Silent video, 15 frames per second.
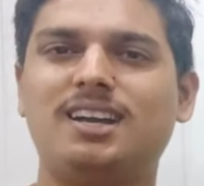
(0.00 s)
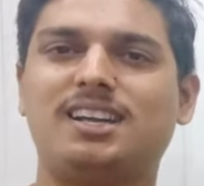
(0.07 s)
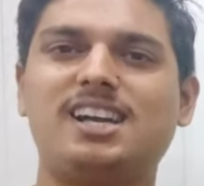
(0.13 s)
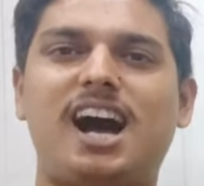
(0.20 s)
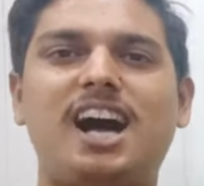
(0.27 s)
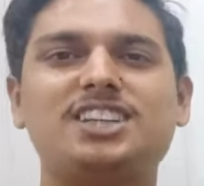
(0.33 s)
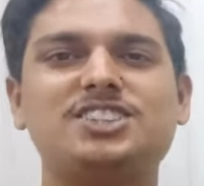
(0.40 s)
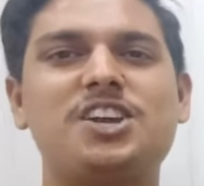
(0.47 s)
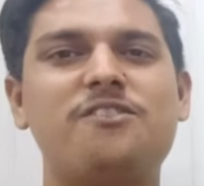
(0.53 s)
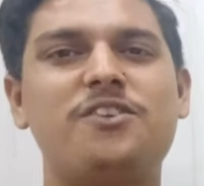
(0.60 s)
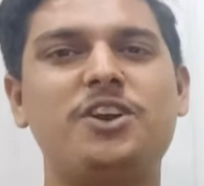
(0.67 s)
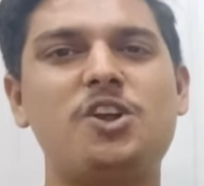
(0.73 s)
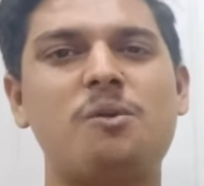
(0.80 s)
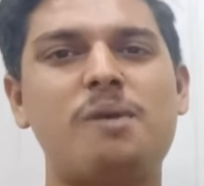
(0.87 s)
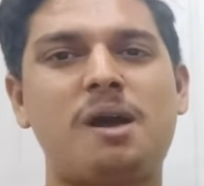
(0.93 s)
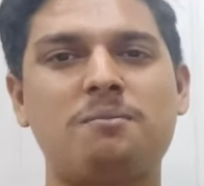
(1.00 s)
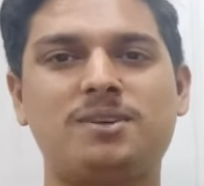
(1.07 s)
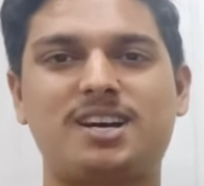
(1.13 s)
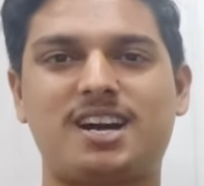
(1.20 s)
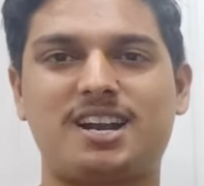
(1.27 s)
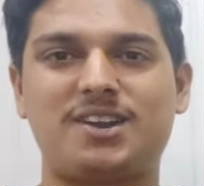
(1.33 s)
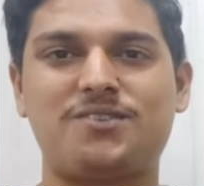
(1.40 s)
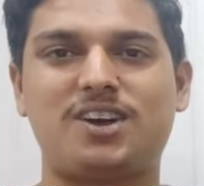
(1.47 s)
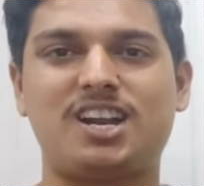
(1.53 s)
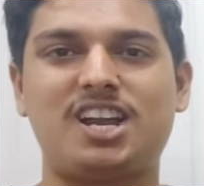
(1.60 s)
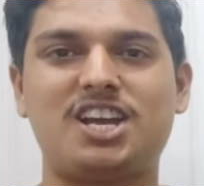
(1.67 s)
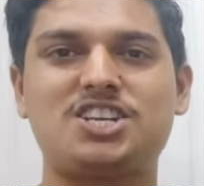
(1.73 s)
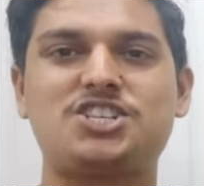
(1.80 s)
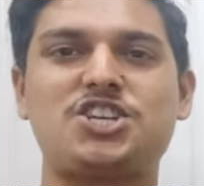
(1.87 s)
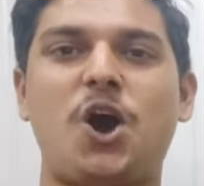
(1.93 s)
कि आज के वीडियो में हम करने वाले
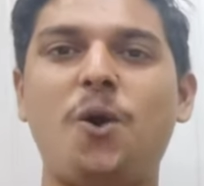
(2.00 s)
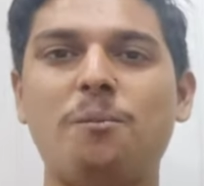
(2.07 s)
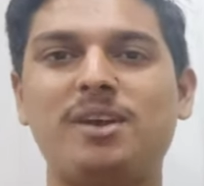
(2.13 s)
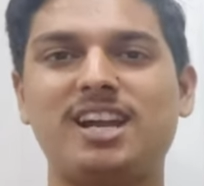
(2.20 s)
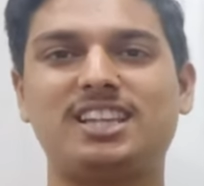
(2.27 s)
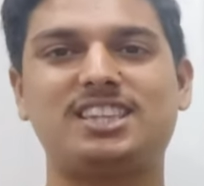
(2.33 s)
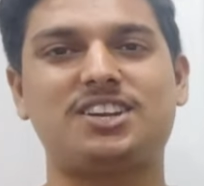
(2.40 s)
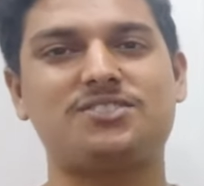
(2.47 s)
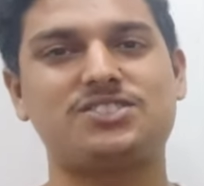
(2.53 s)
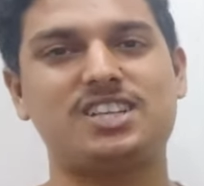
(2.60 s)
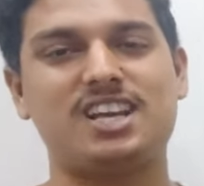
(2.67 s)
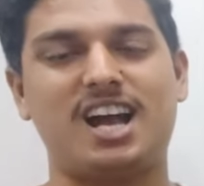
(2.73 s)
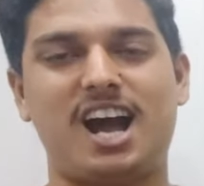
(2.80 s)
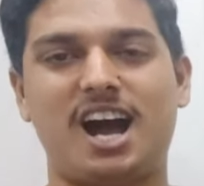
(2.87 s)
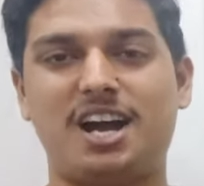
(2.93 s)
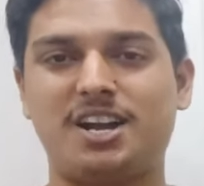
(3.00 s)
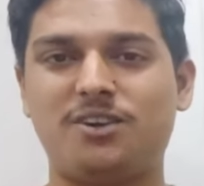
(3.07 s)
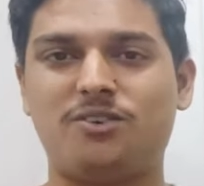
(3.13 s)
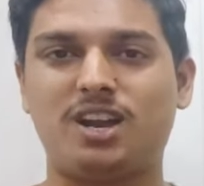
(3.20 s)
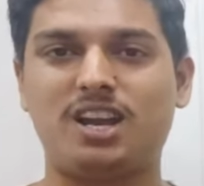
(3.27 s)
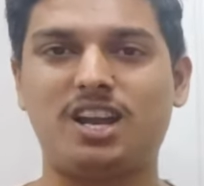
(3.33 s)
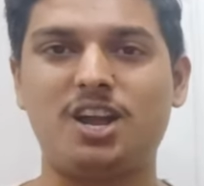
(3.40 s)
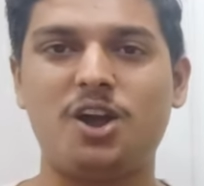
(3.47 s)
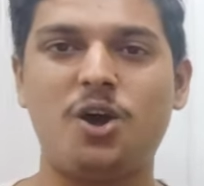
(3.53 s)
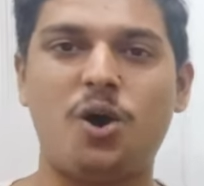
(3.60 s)
हैं शाओमी की तरफ से आने वाले